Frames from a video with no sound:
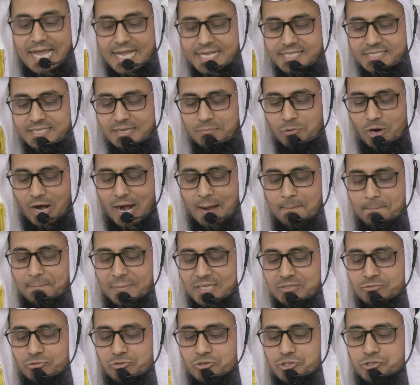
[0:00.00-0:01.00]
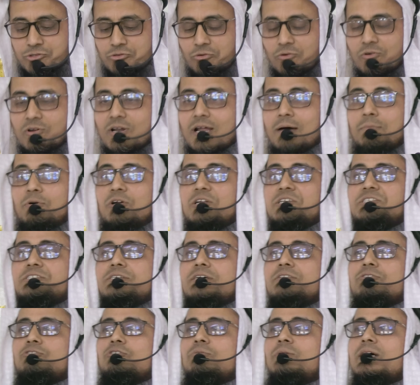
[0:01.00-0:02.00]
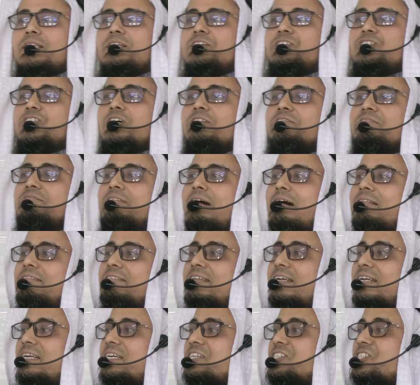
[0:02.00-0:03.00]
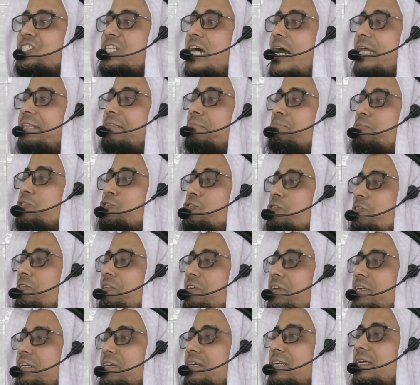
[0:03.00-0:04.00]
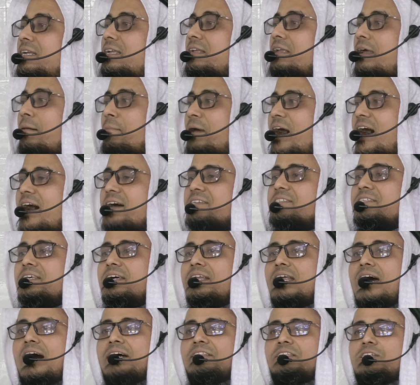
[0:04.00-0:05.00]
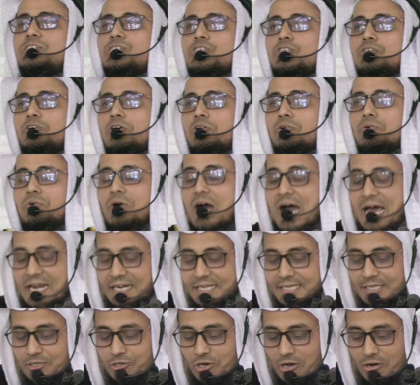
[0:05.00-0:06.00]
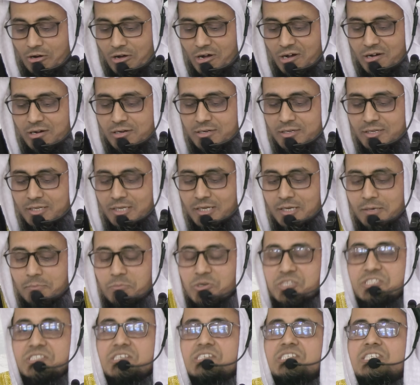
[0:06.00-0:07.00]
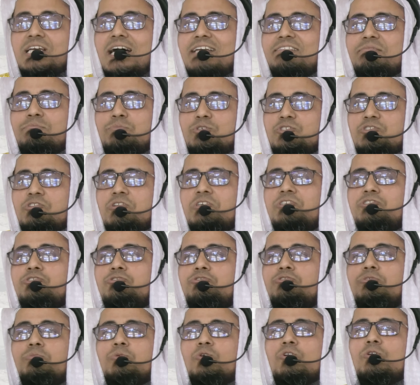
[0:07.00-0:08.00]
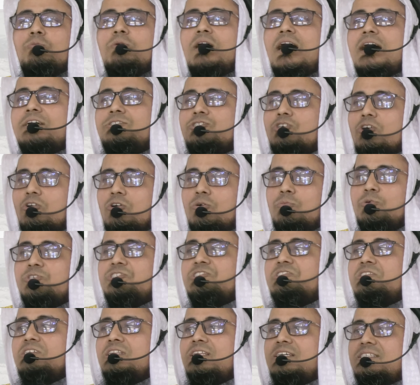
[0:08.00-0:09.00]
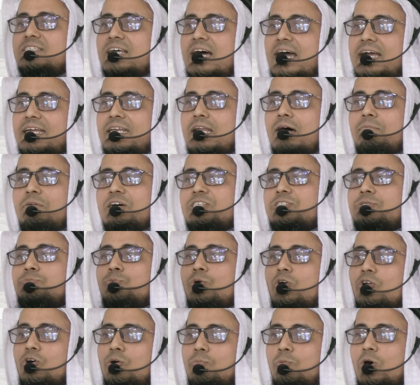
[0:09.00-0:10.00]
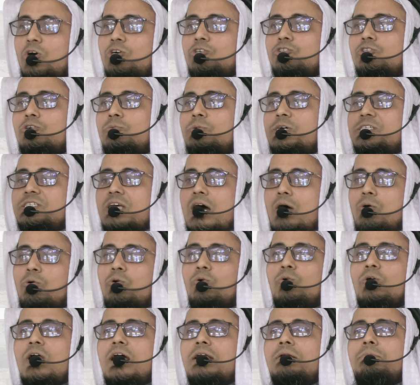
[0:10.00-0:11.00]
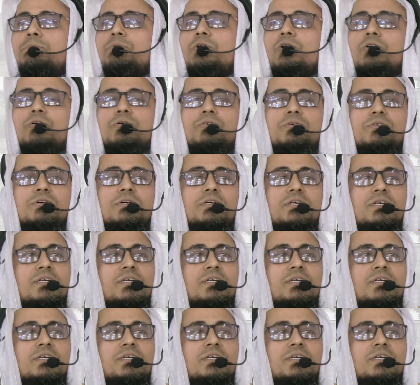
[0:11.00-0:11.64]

এই যে মোহাম্মদুর রসুল্লাহ বলেছেন তোমাদের সন্তানদেরকে সাত বছরের নামাজের আদেশ করো আর কি করো বলছে সাত বছরে শুধু বলবা চলো মসজিদে যাই নামাজ পড়ো মক্তবে যাও কোরআন পড়ো